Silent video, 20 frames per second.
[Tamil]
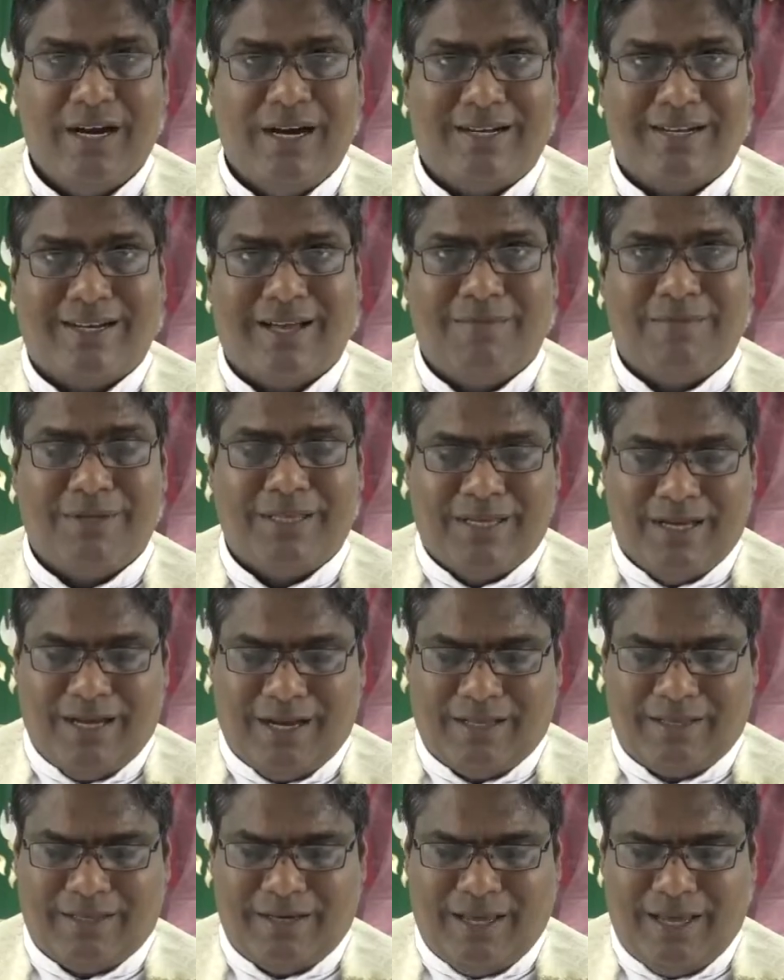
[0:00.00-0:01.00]
எட்டாம்
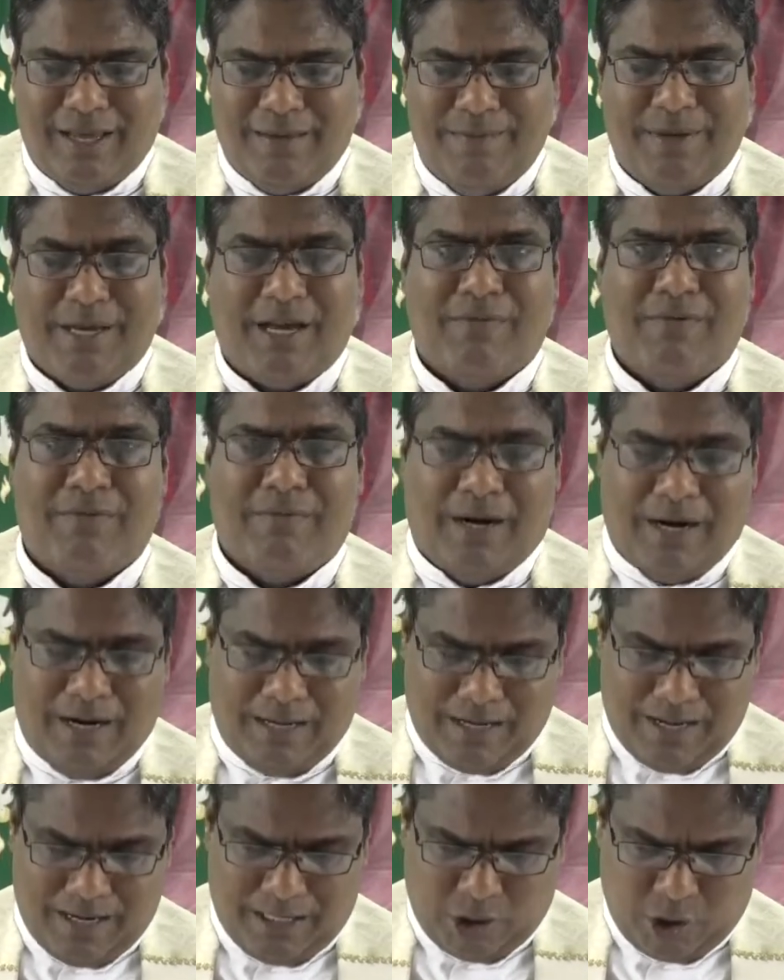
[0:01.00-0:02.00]
அதிகாரத்திலே மிகவும்
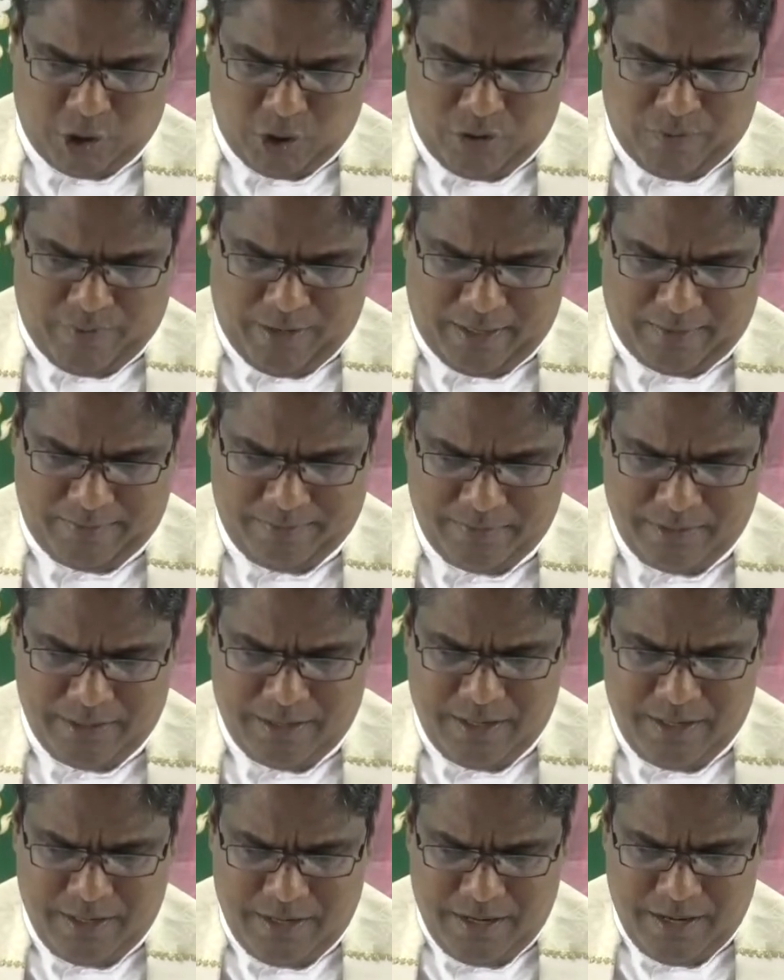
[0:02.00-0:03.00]
அழகாக சொல்லுவார்
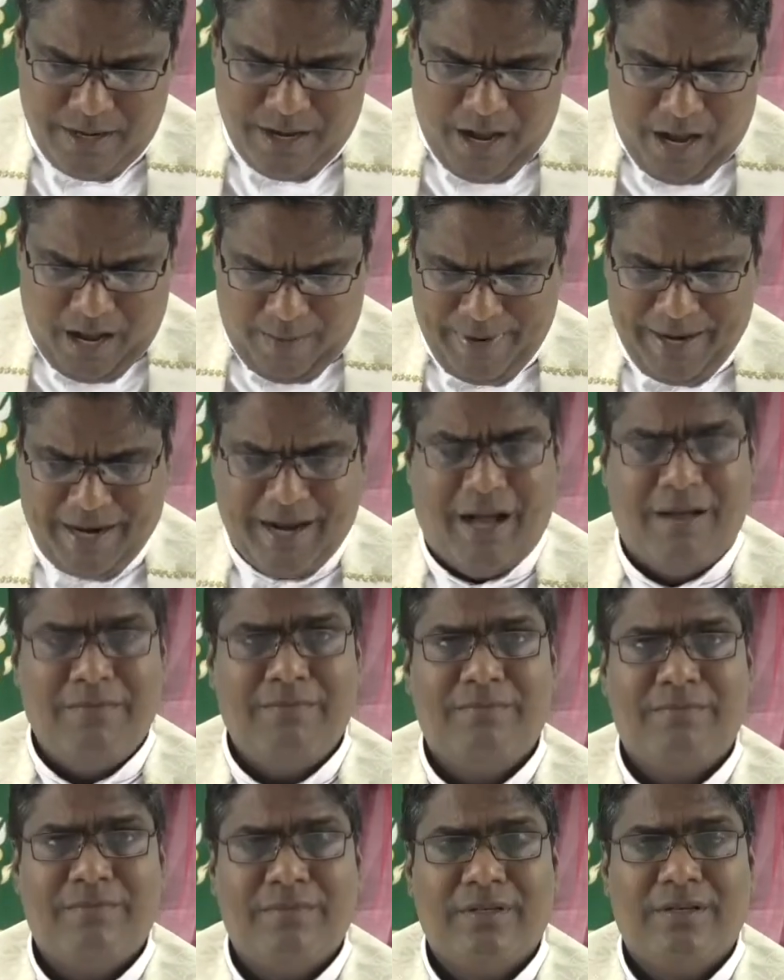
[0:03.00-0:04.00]
ஆபிரகாம்
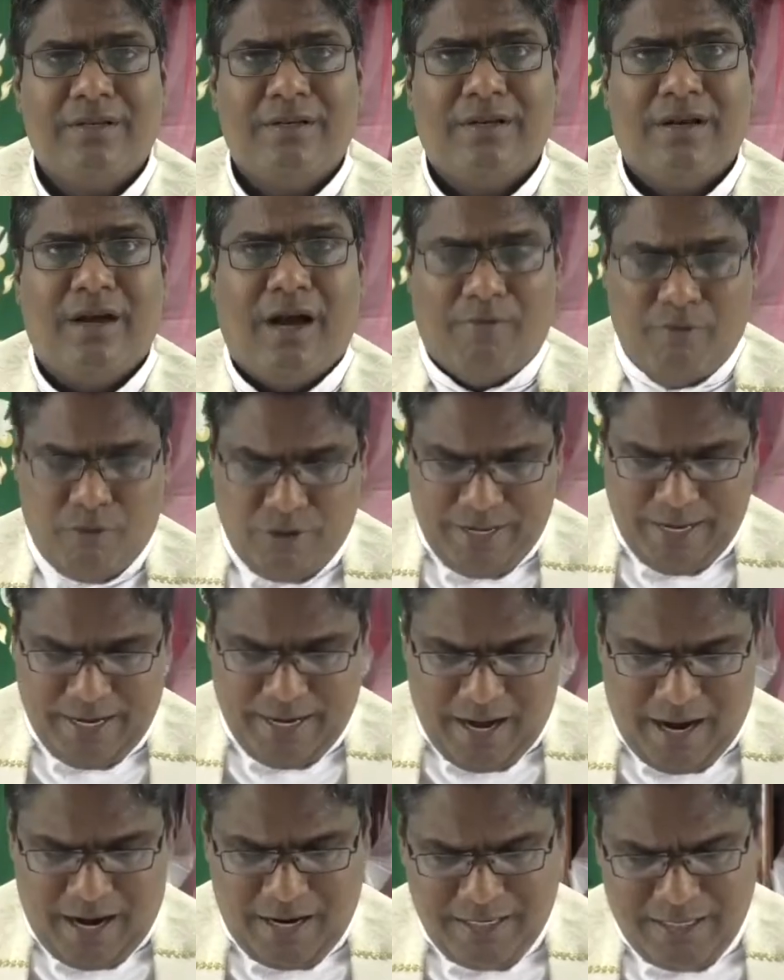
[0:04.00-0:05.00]
அவருடைய
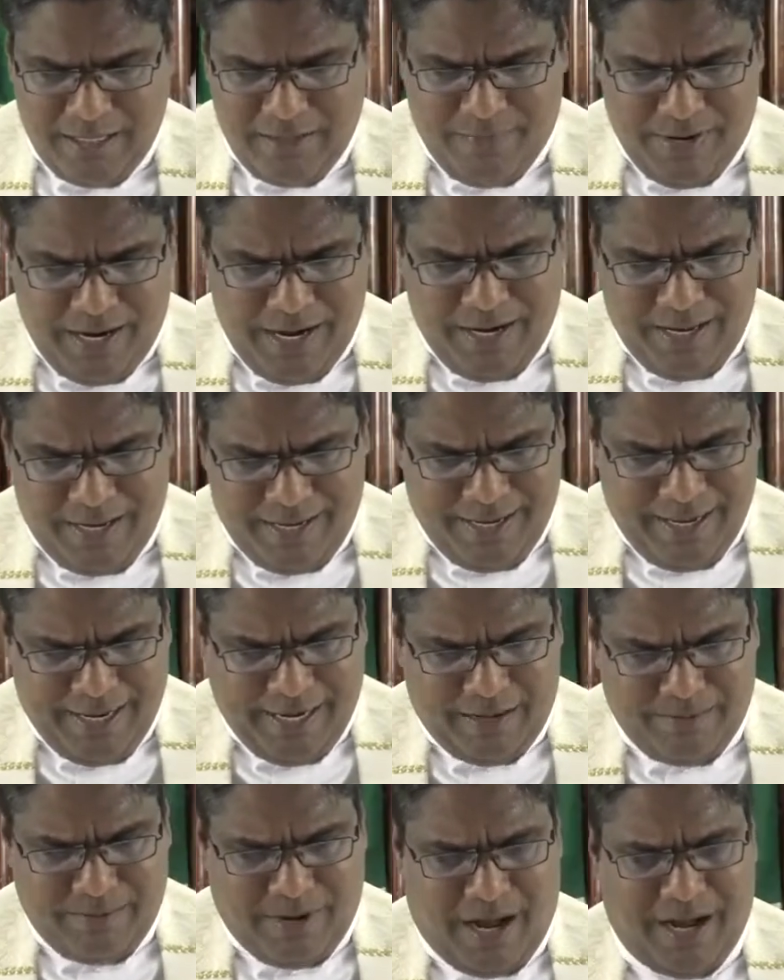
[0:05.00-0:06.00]
நாடு வீடு
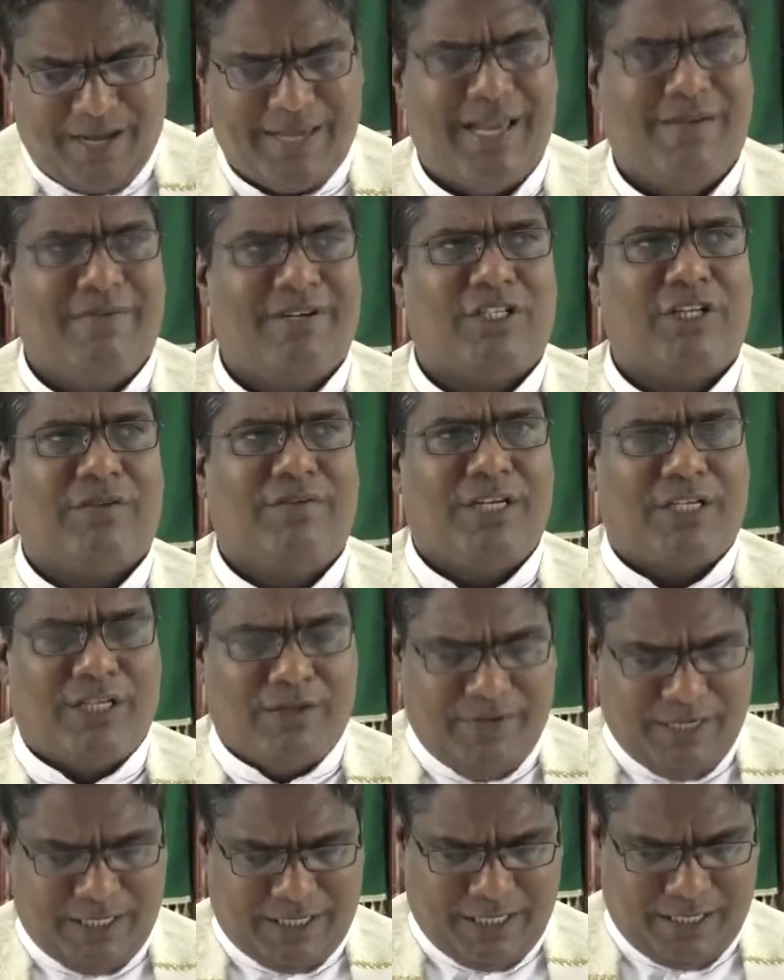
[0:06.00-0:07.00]
இனம் ஆகியவற்றை
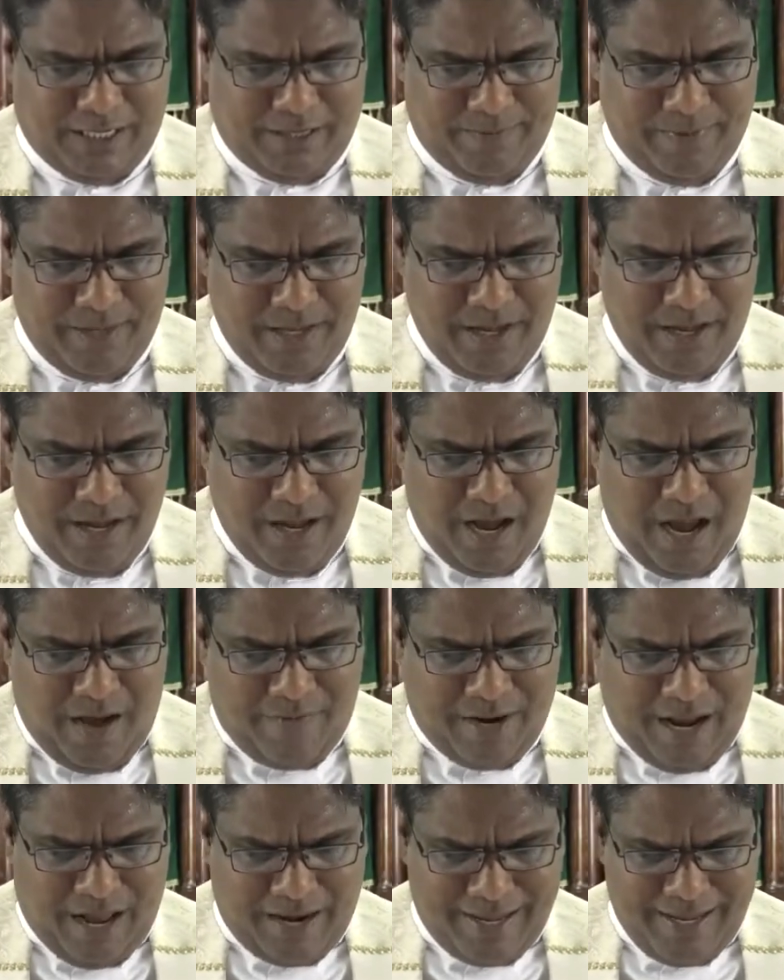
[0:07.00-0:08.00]
விட்டுவிட்டு
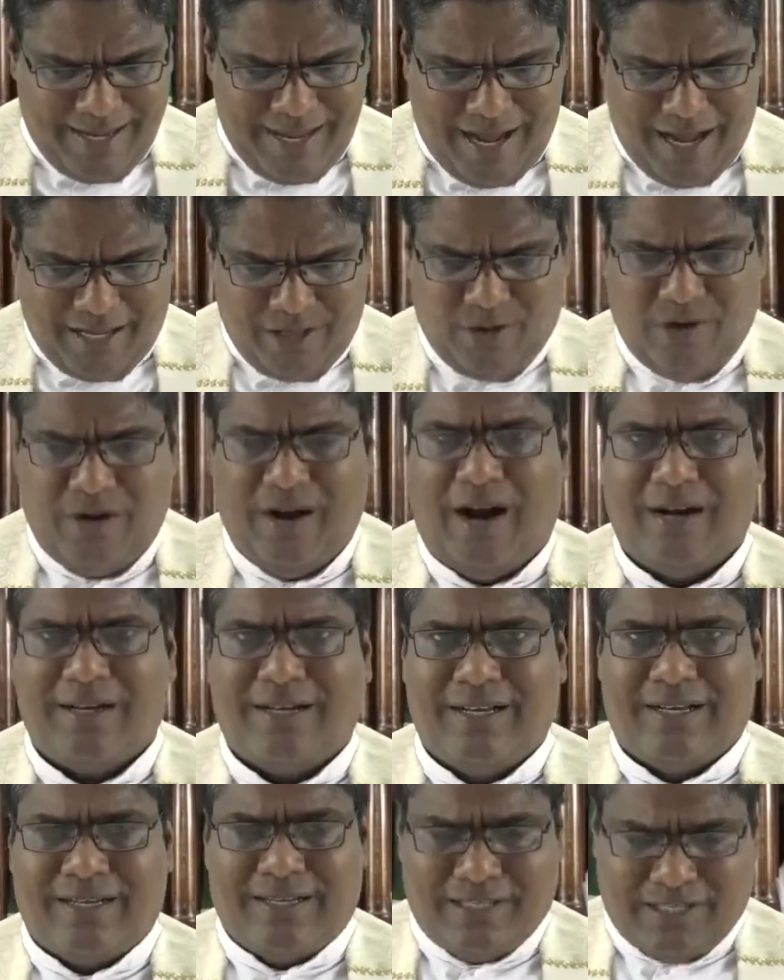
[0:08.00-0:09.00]
அவர் அறியாத ஒரு
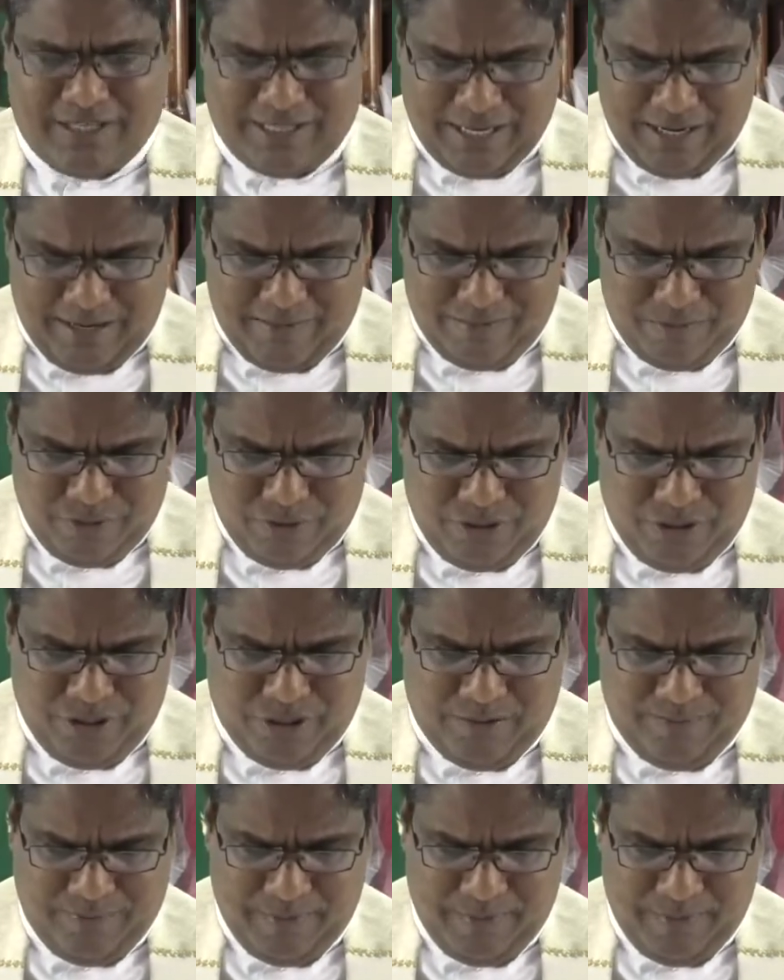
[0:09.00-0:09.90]
நாட்டுக்கு செல்லும்போது